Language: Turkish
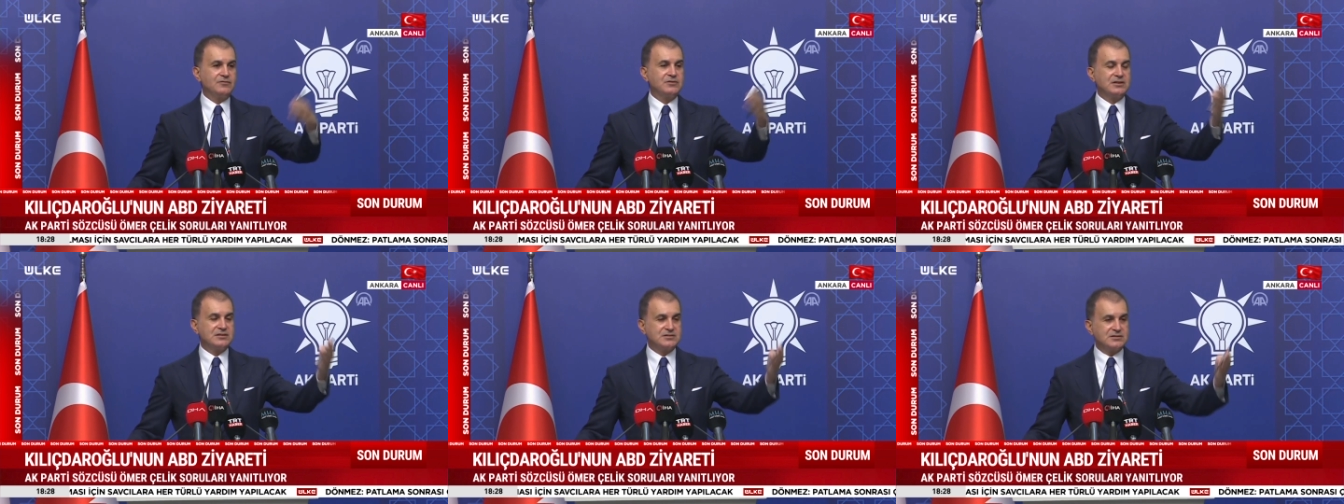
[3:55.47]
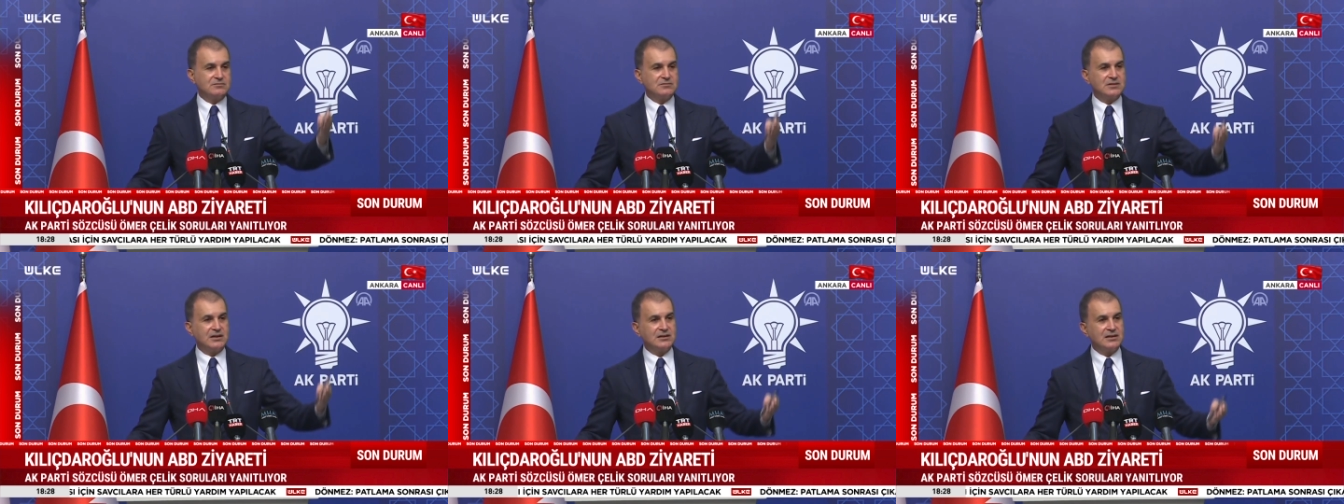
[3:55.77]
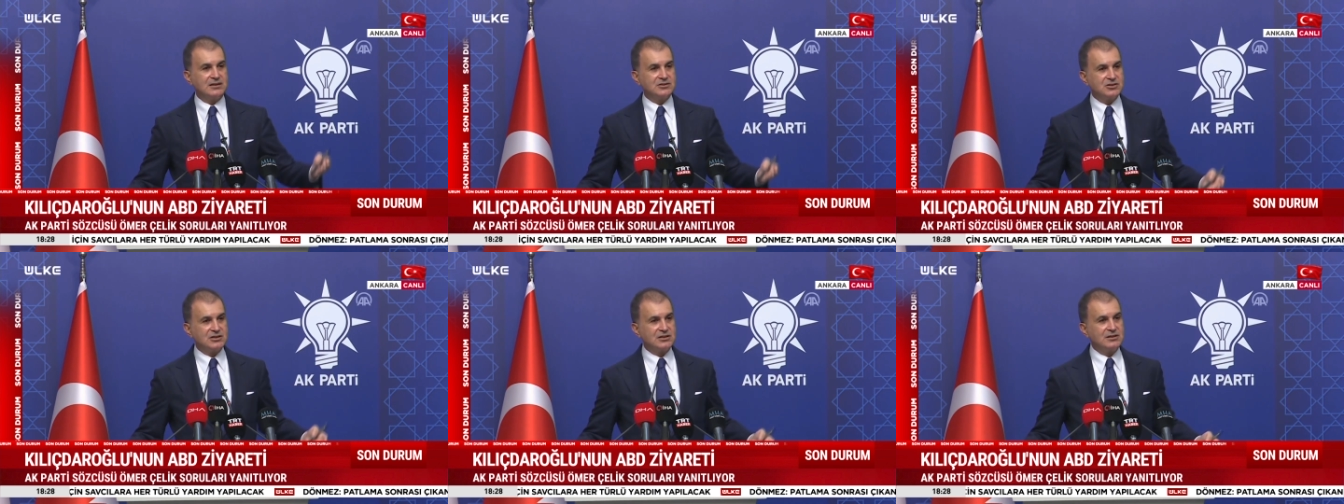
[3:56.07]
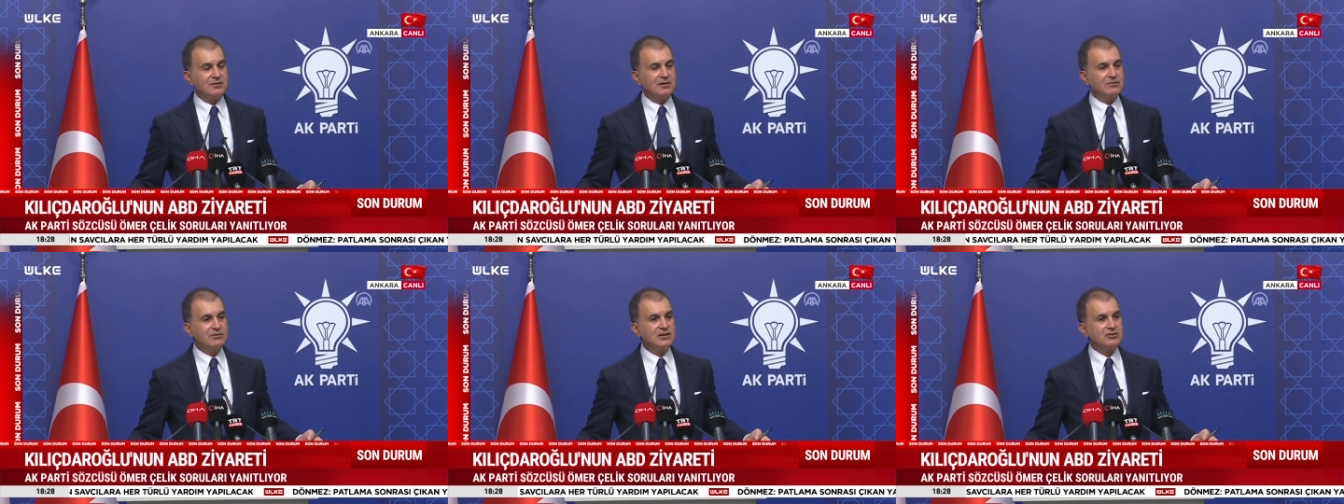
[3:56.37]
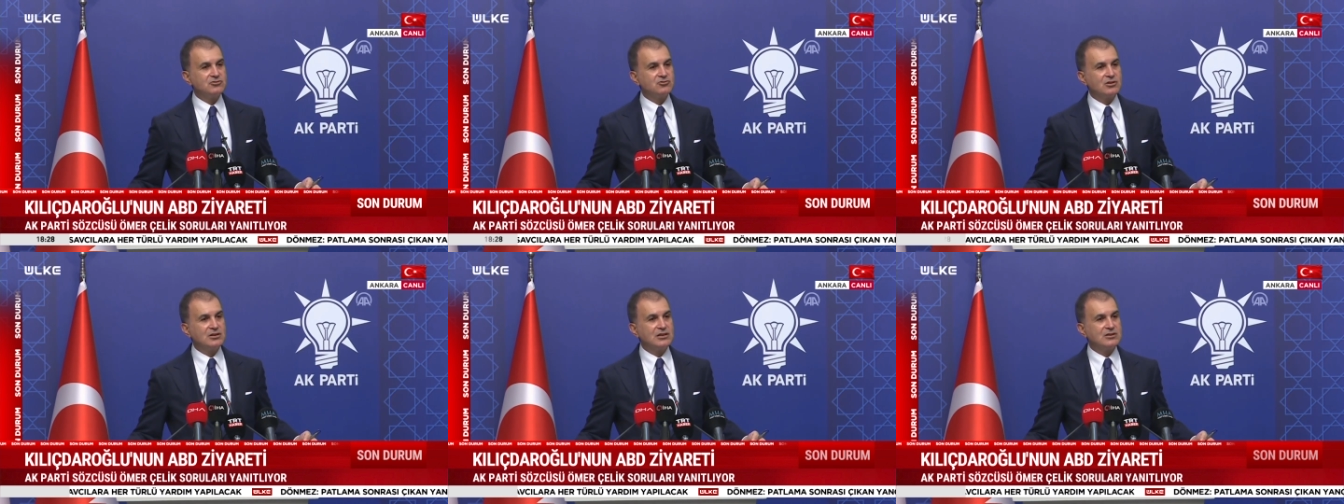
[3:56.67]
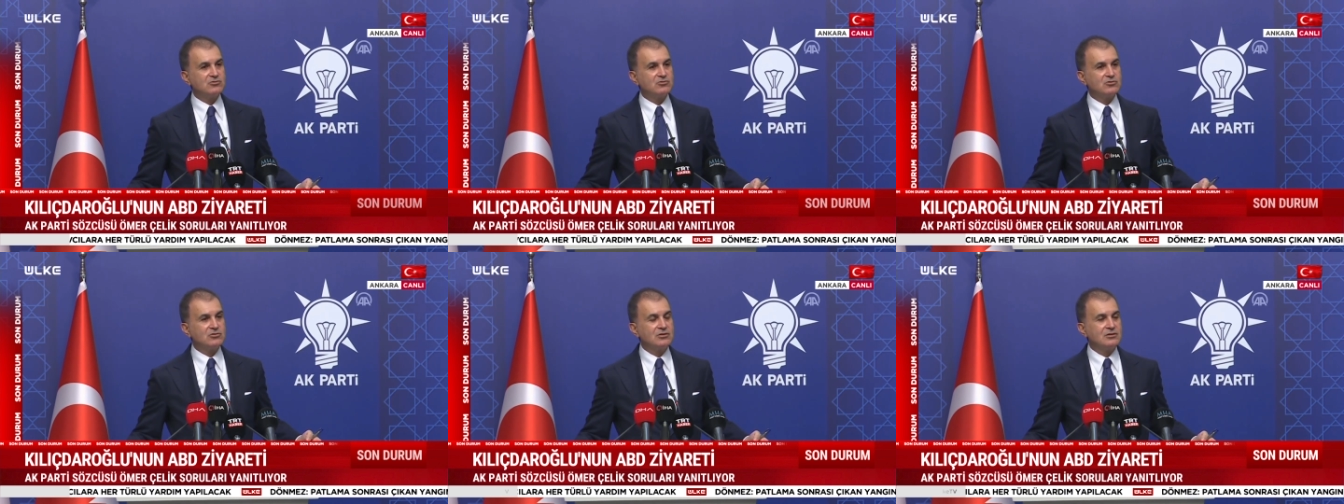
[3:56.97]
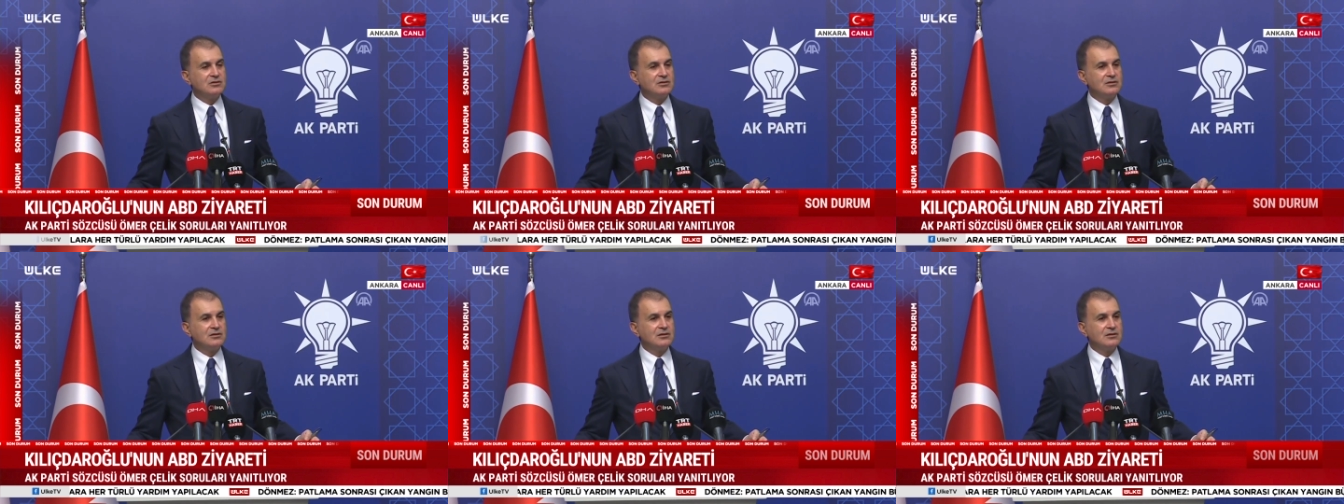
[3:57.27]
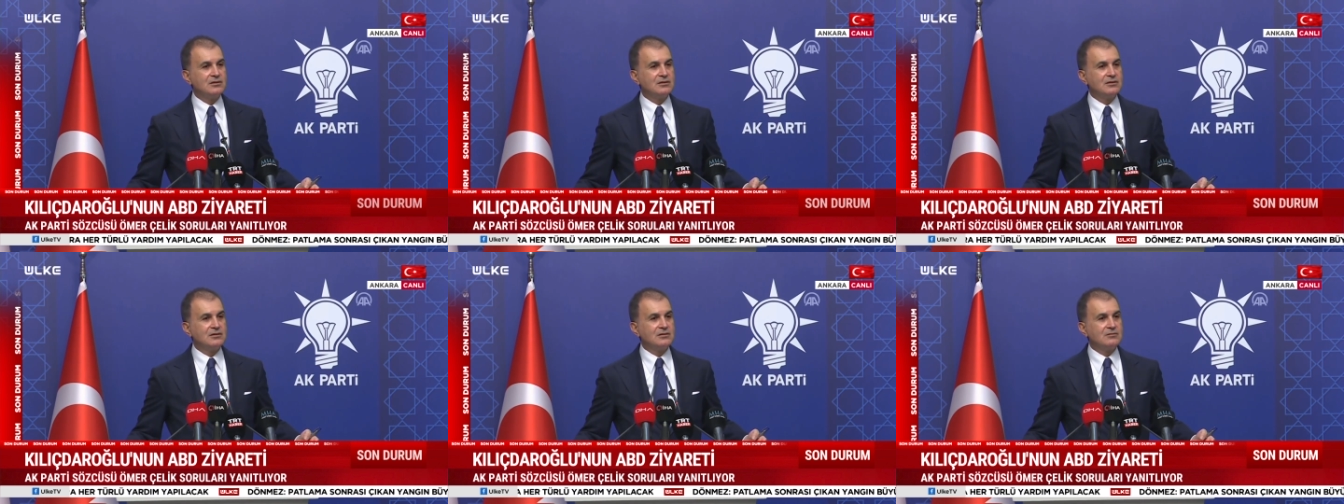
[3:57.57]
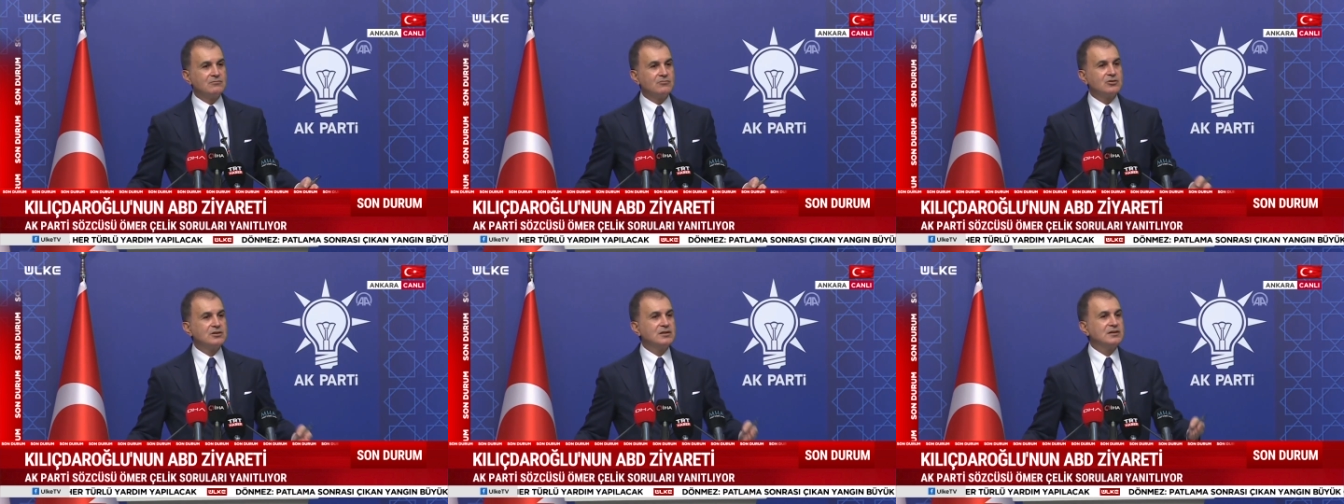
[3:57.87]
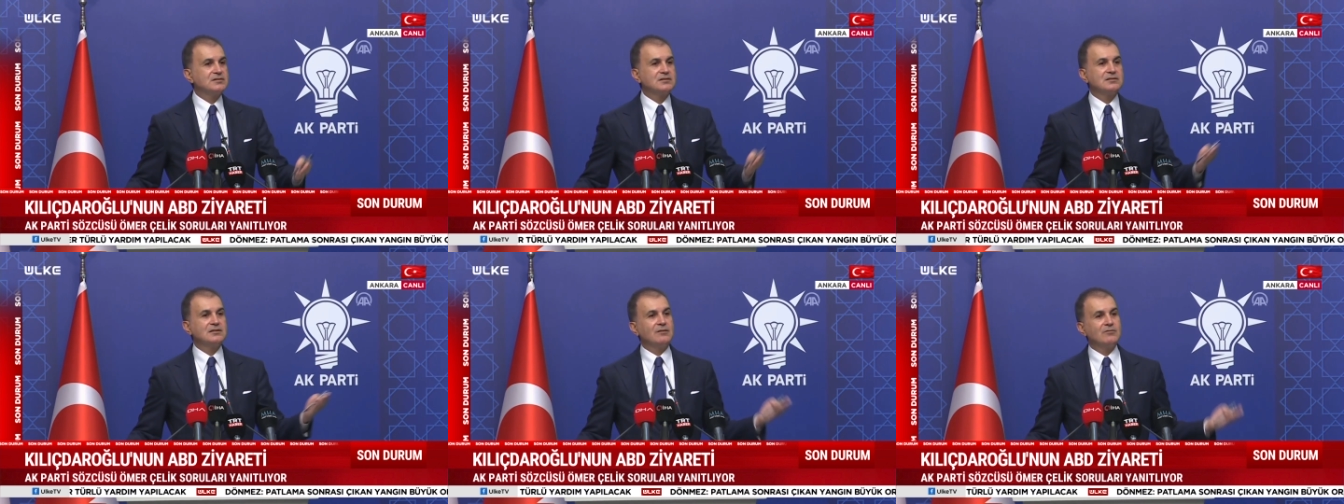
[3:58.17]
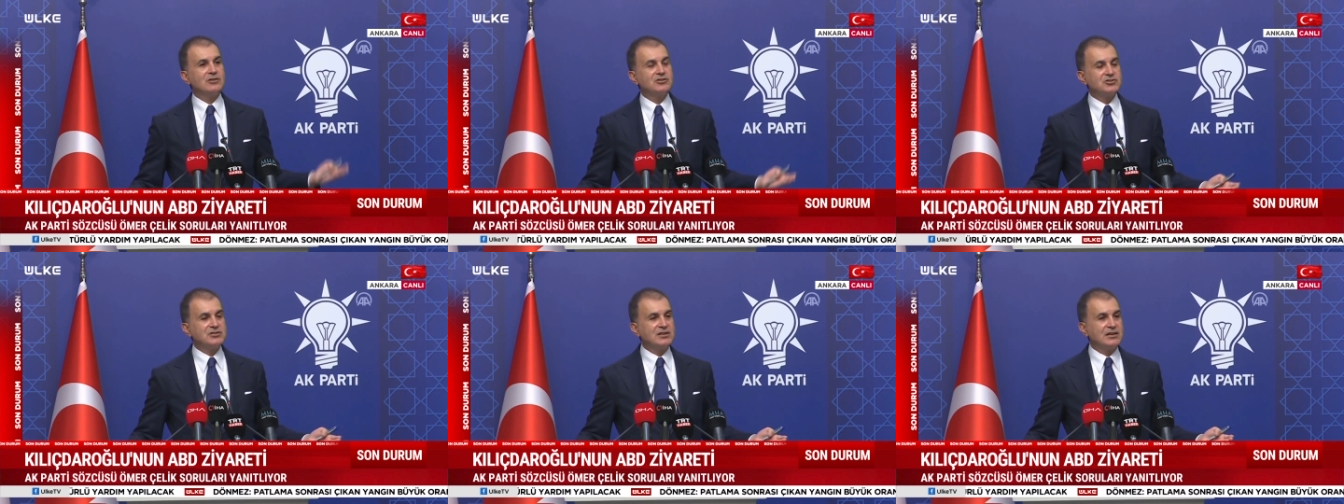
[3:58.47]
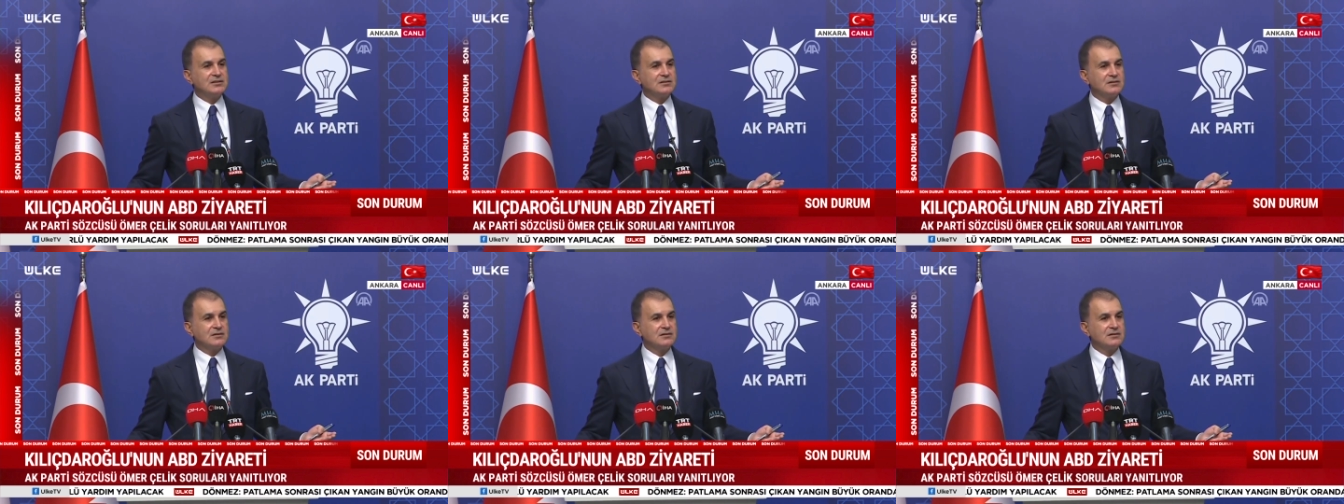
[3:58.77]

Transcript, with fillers: kesimden açıklama bile şöyle diyor. Bu gezinin amacı neydi?